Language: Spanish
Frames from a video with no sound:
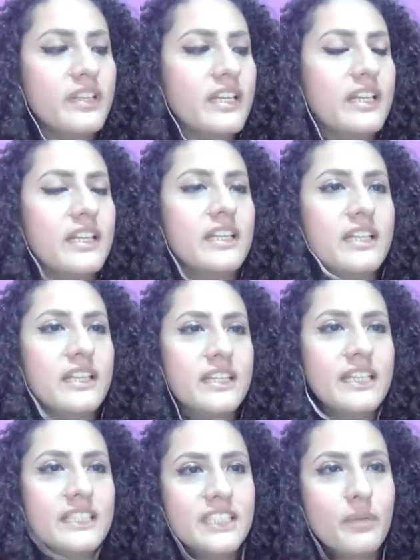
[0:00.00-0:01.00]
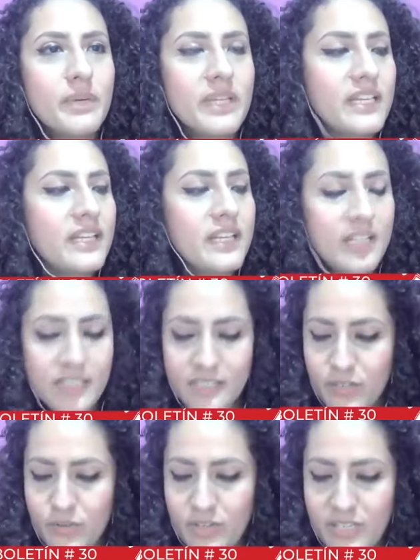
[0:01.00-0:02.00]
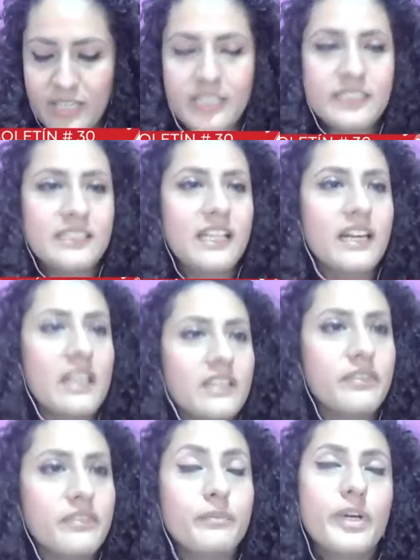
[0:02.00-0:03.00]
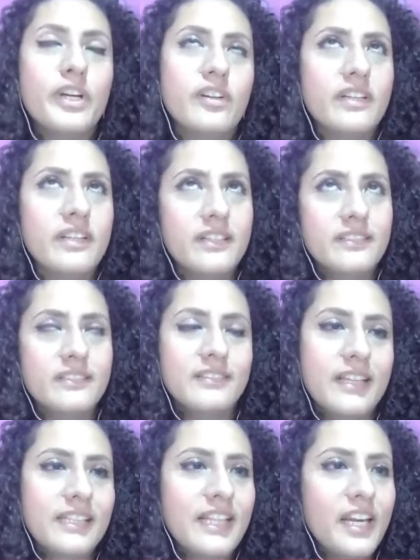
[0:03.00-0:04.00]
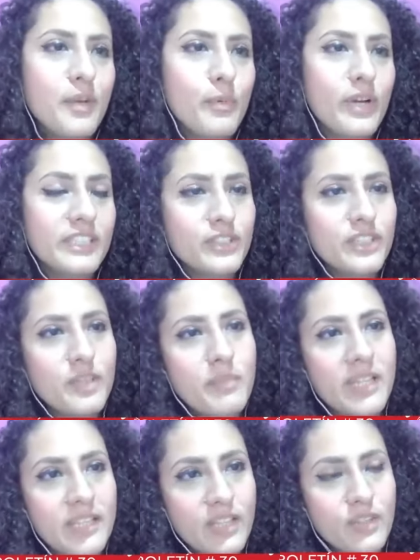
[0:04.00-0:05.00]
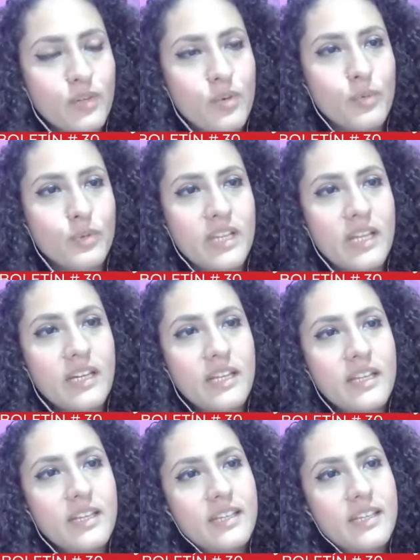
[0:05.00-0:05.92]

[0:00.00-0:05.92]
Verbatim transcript: Del 10 de abril, de lo que es la, bueno, en, es la revocación de mandato como tal,